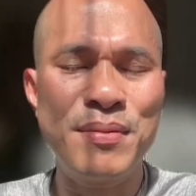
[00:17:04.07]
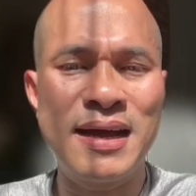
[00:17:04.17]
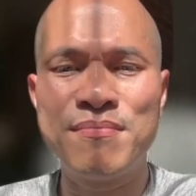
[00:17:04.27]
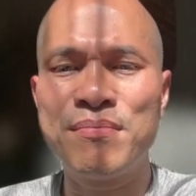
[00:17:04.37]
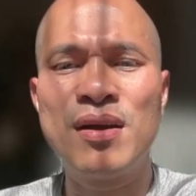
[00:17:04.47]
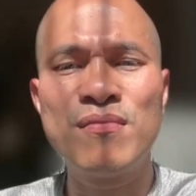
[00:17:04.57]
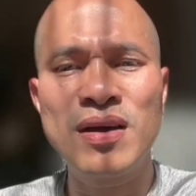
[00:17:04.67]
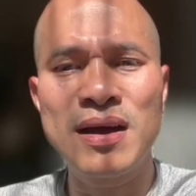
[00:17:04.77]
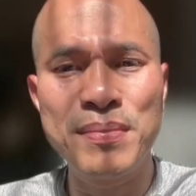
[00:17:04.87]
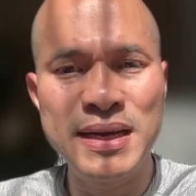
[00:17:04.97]
này mình không
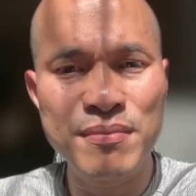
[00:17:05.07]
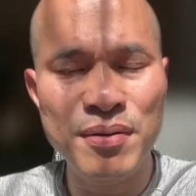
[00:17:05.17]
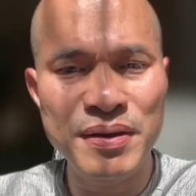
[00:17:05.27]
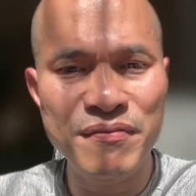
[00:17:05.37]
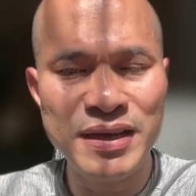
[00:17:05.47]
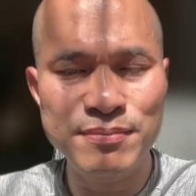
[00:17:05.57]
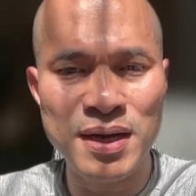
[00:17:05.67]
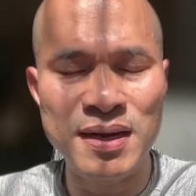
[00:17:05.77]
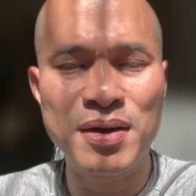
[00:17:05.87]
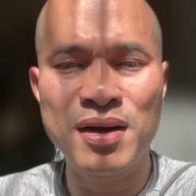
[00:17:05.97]
cần minimum
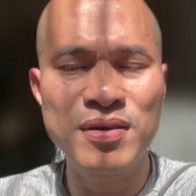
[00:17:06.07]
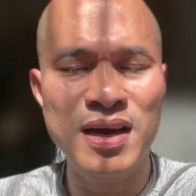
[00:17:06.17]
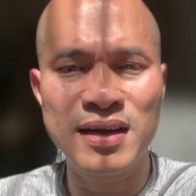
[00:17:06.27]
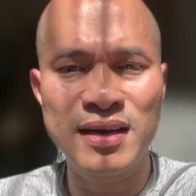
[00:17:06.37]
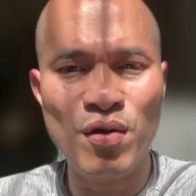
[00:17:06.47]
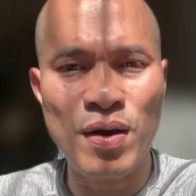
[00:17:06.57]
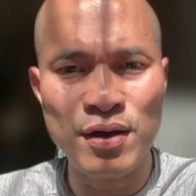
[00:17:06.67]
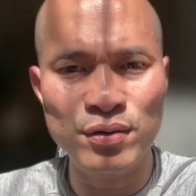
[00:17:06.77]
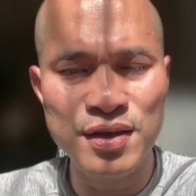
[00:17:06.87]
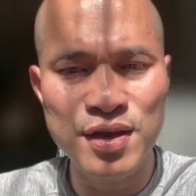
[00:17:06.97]
investment mình không cần cái khoản
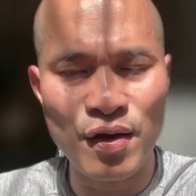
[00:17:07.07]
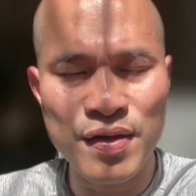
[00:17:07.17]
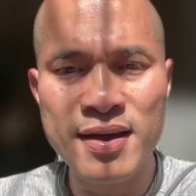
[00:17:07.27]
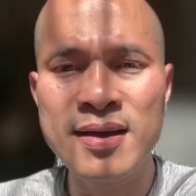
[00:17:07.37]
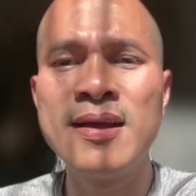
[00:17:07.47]
đầu tư nhỏ nhất